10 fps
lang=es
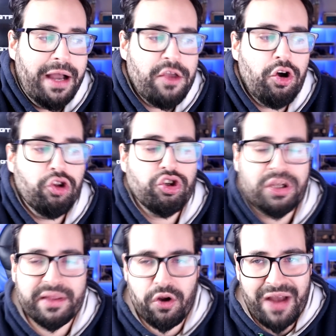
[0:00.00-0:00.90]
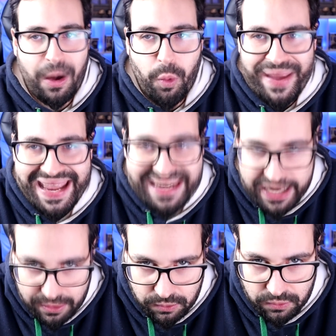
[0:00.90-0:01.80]
un año nos quitaron a
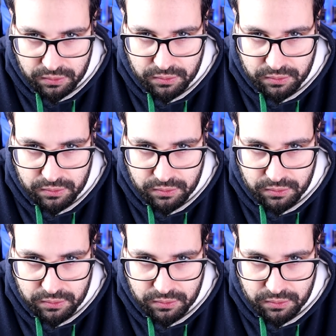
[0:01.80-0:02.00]
Wignaldo.